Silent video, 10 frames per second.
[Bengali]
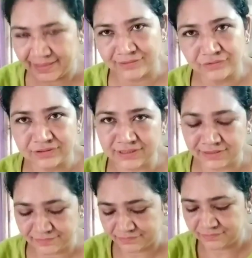এগুলোতে
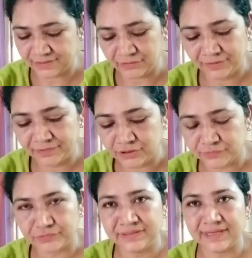এগুলো আমার
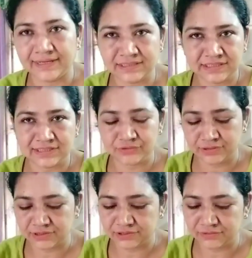সবসময় থাকে শেষ
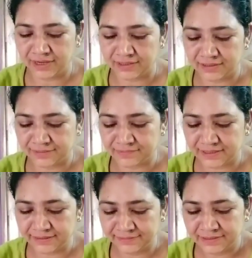হয়ে গেছিলো আনলাম
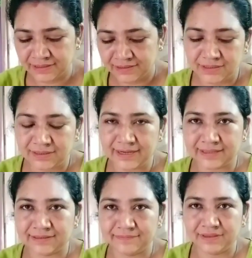তাই
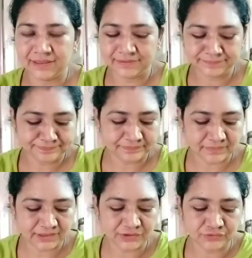রাতের বেলা
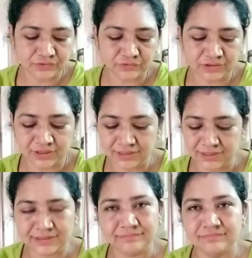কিছুই করতে হয় না
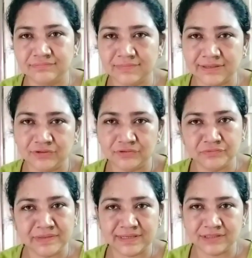এই এগুলো
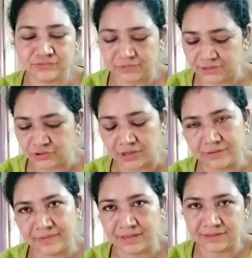একটু মেখে শুলেই
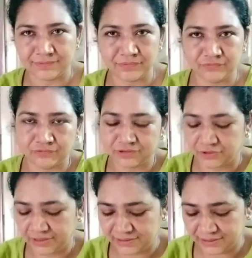সকালবেলা দেখব মুখটা
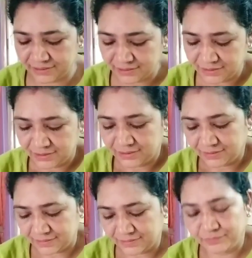অনেকটাই
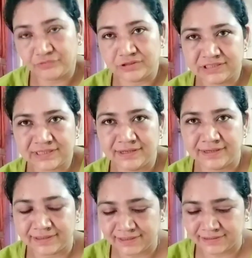পরিষ্কার
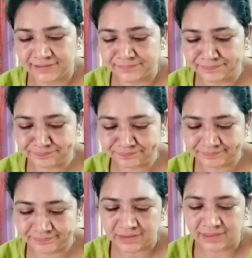লাগে আর কি
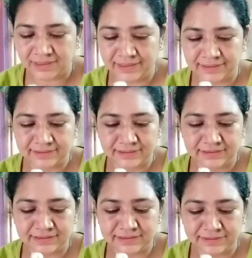আর একটা
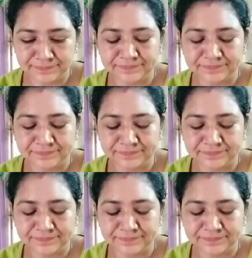নিয়েছি